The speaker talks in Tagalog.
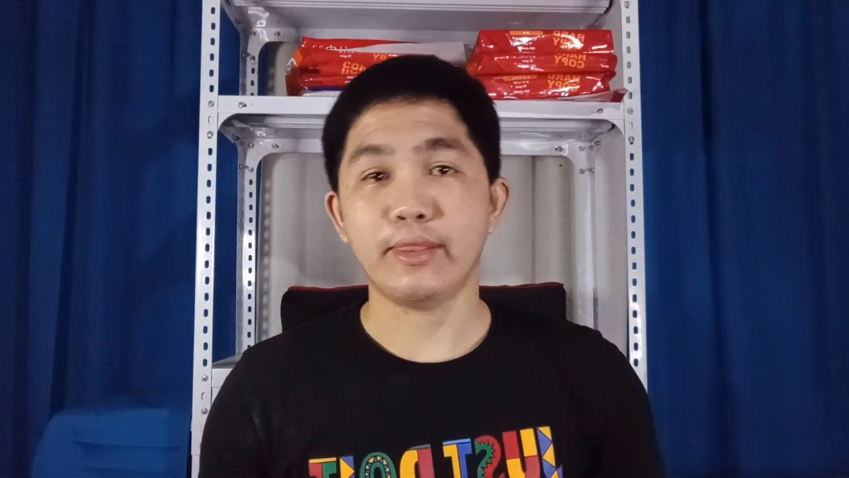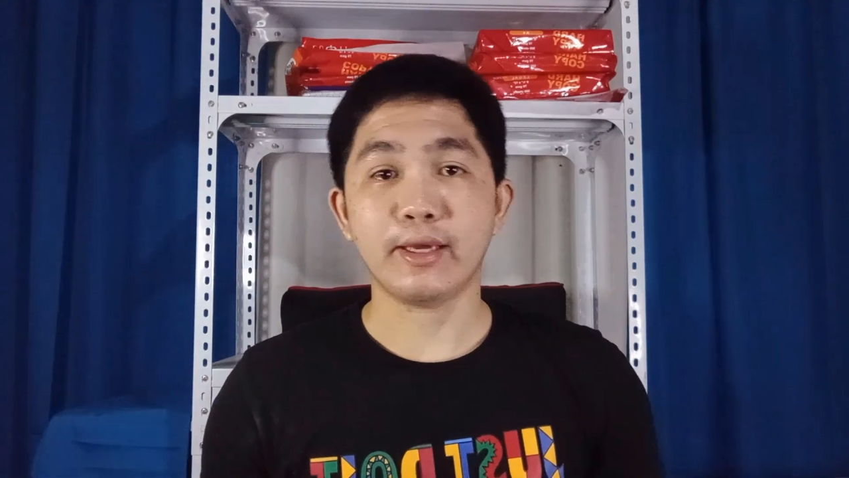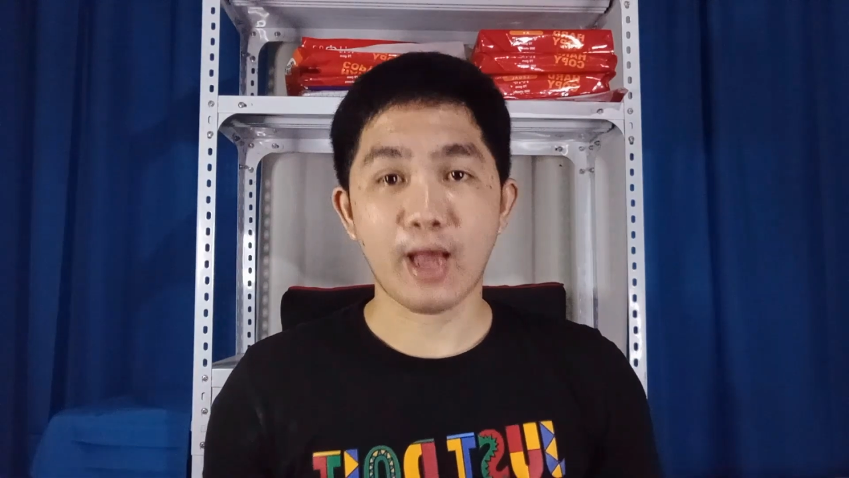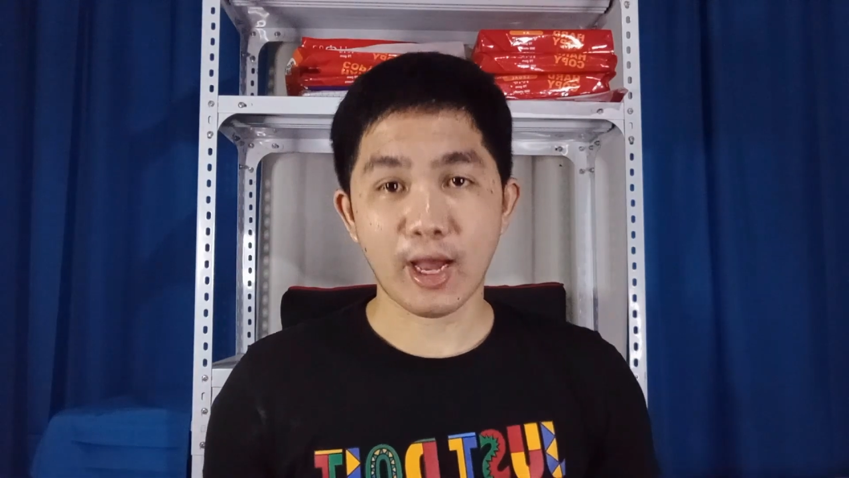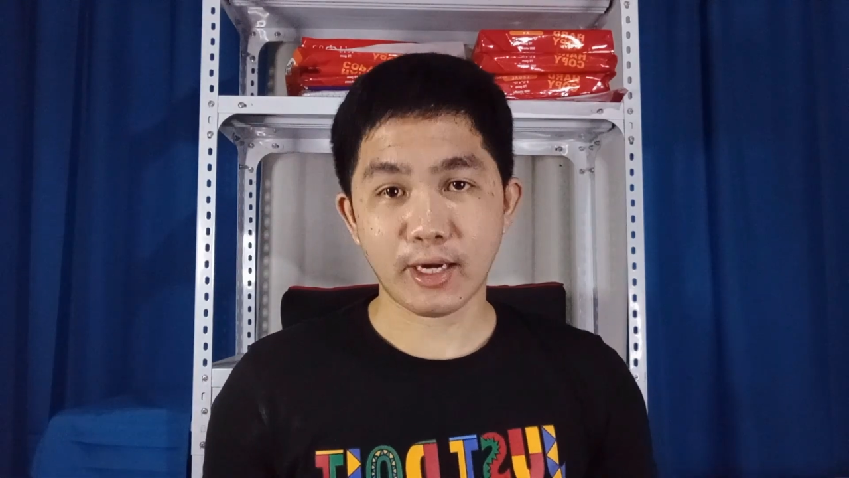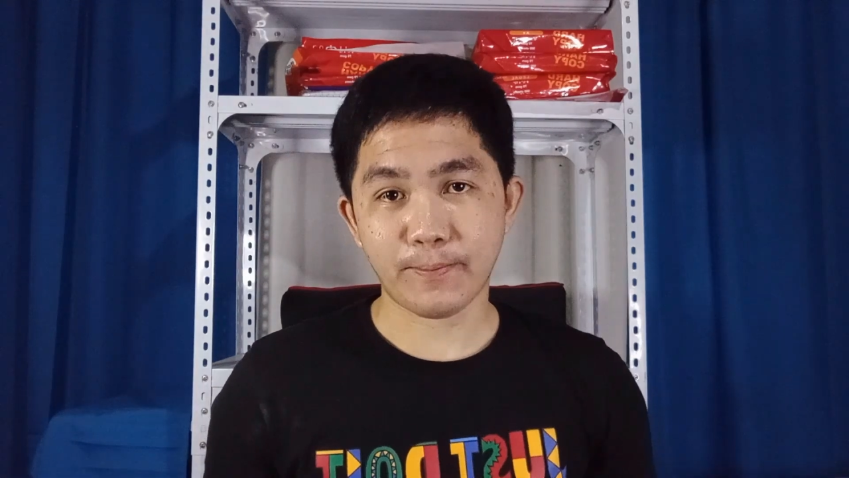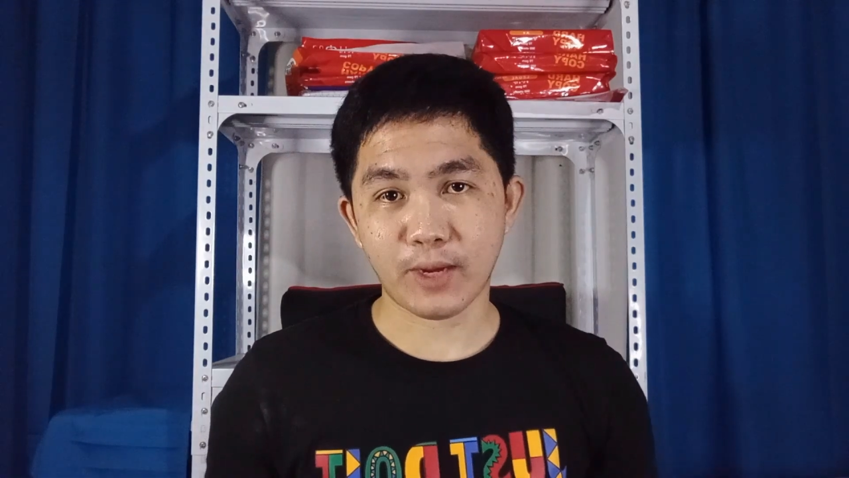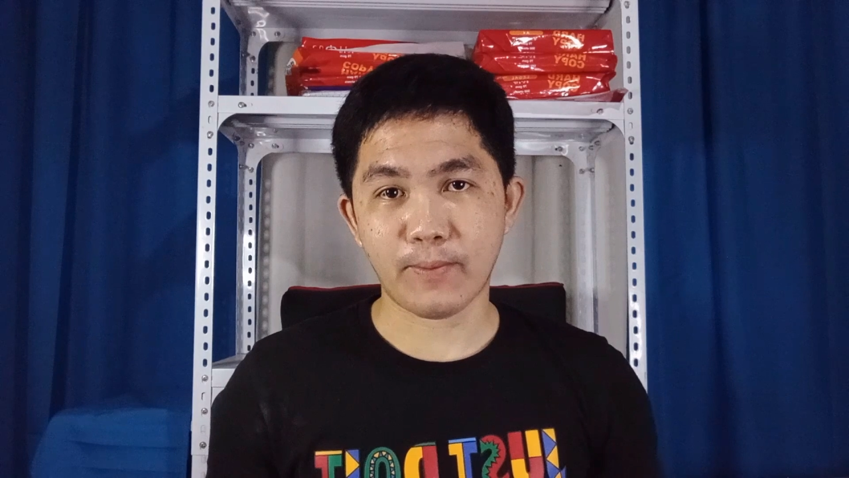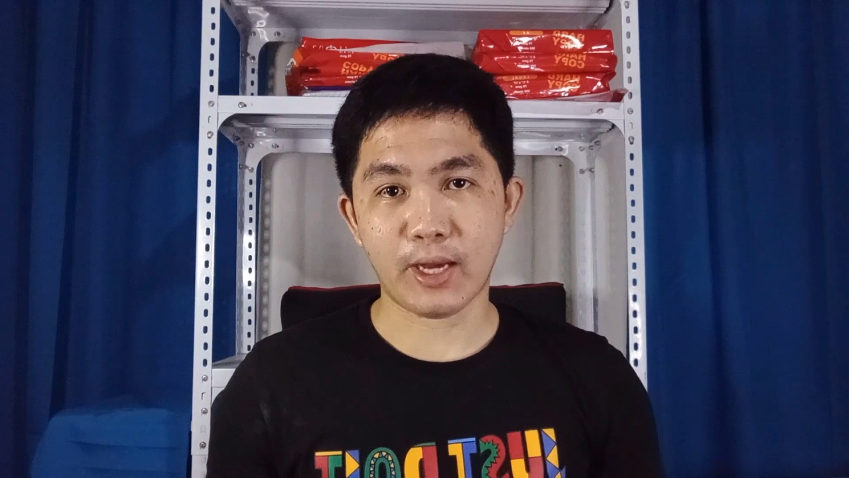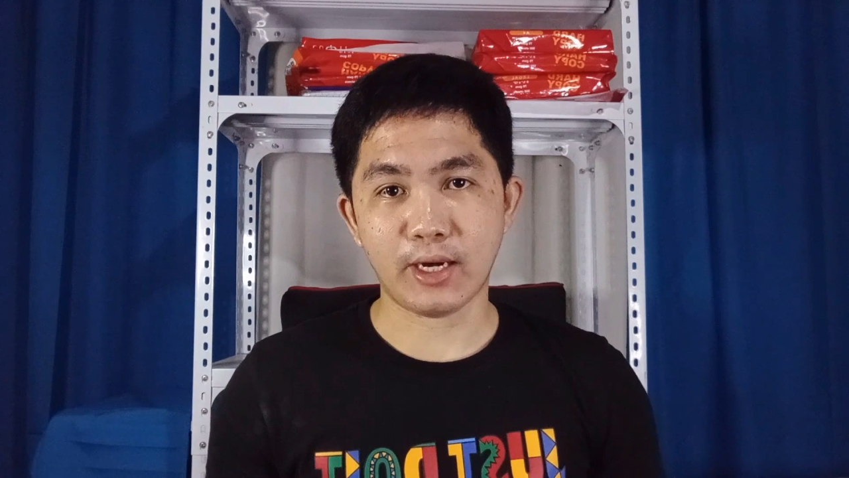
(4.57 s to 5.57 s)
Naghahanap
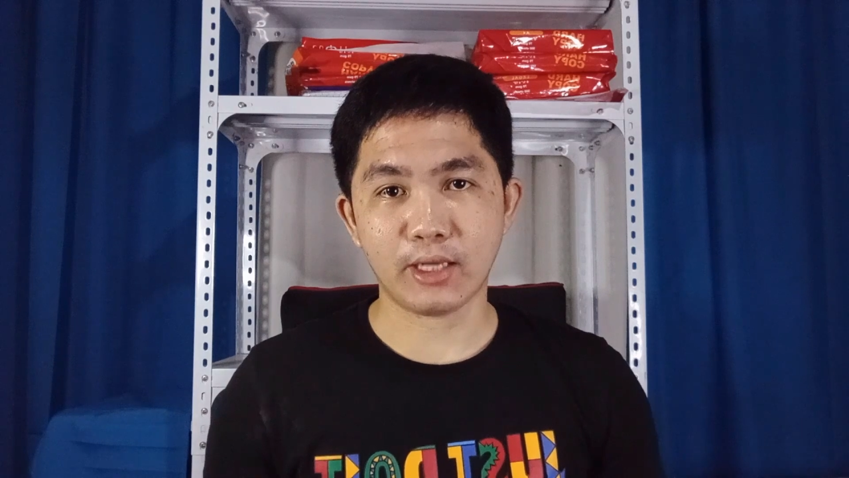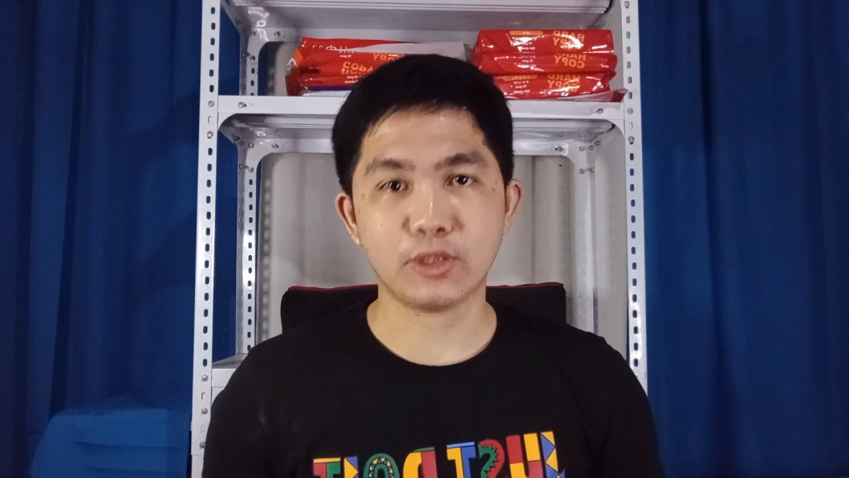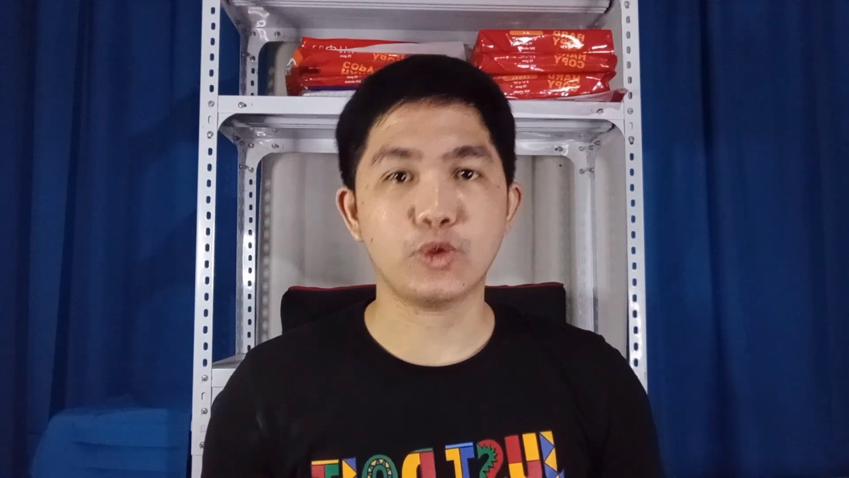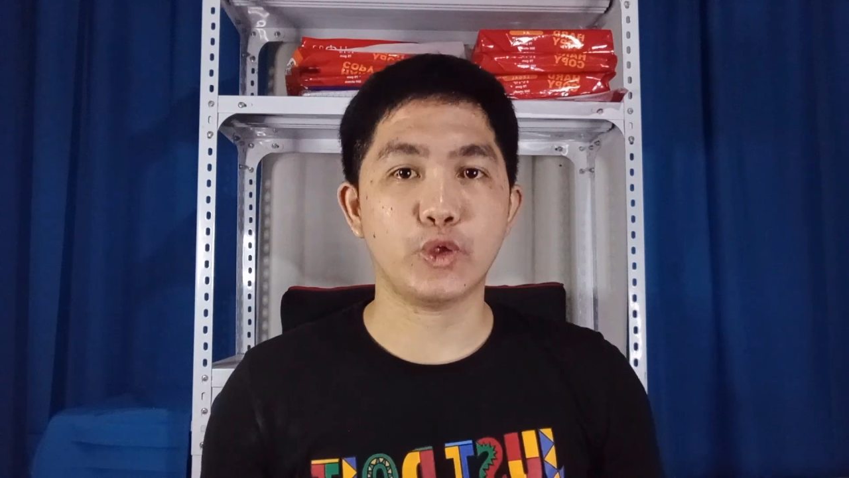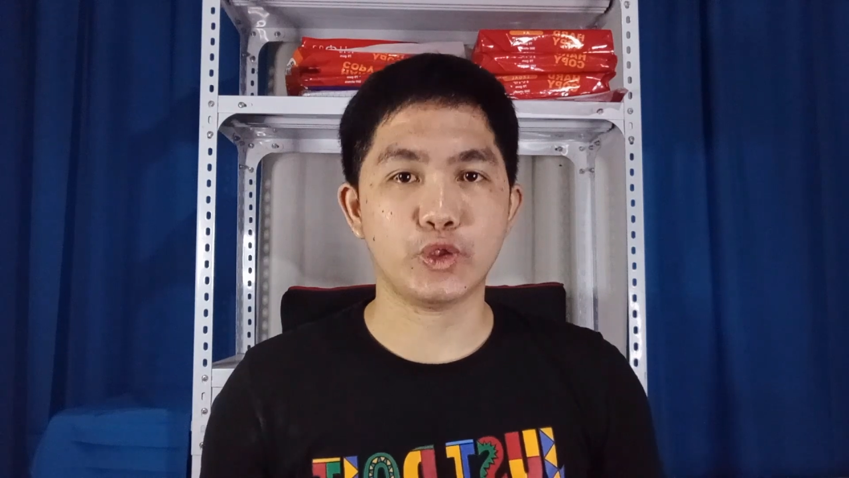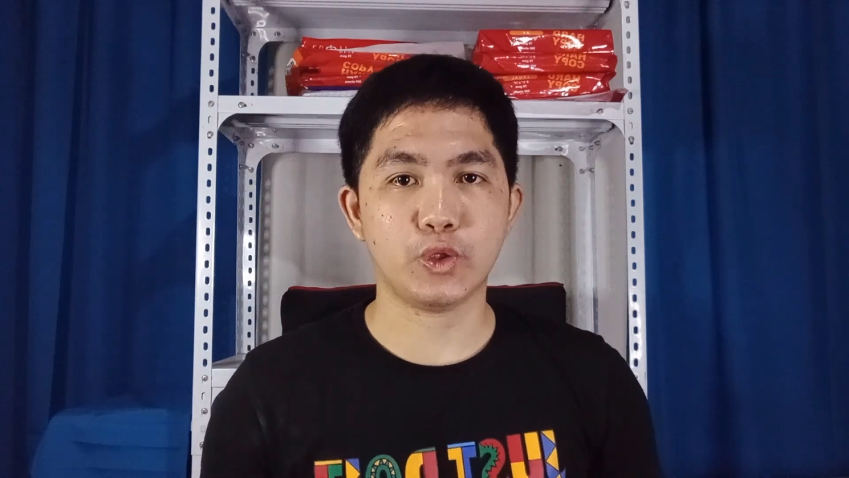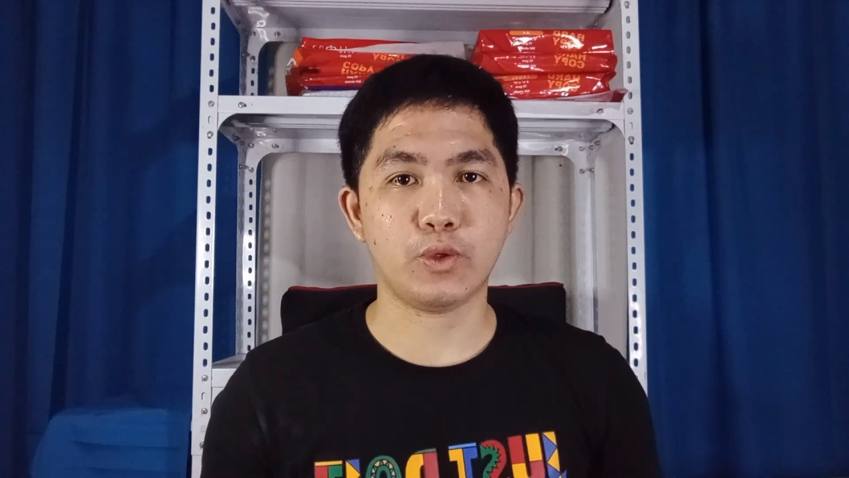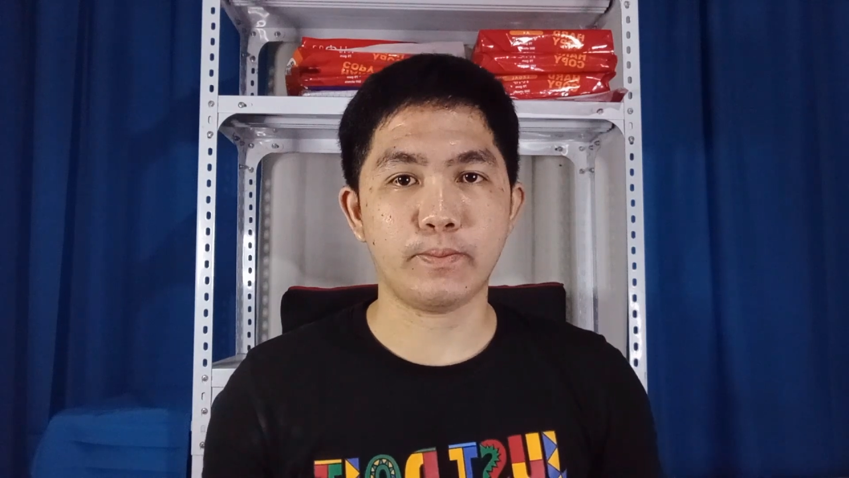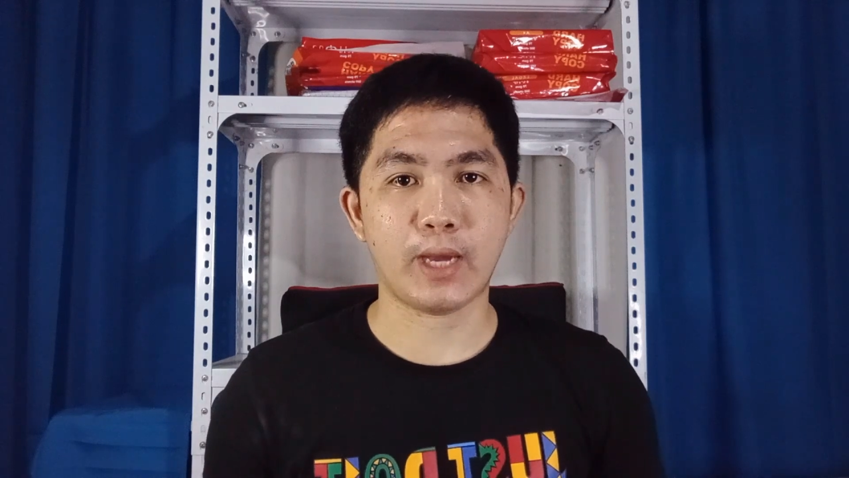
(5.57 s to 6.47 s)
ka ba ng solusyon